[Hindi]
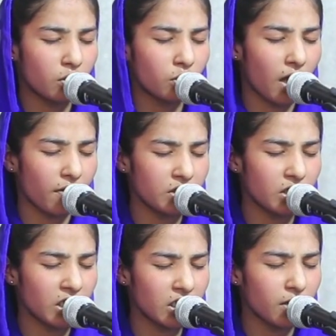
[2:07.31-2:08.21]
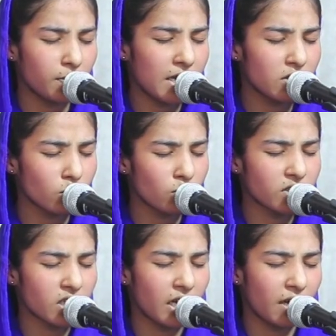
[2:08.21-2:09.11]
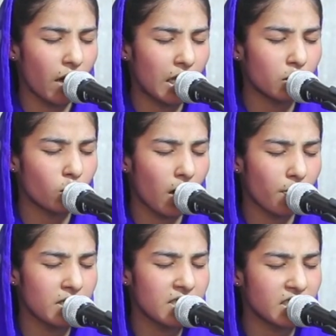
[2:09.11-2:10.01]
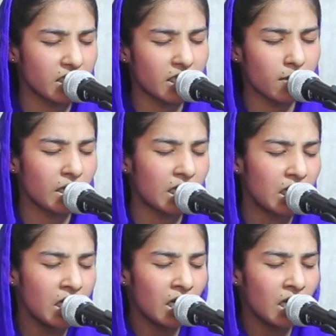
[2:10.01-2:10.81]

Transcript: खुदावन यकीनन महसूस करने वाले हों और अपनी ज़िंदगी में लें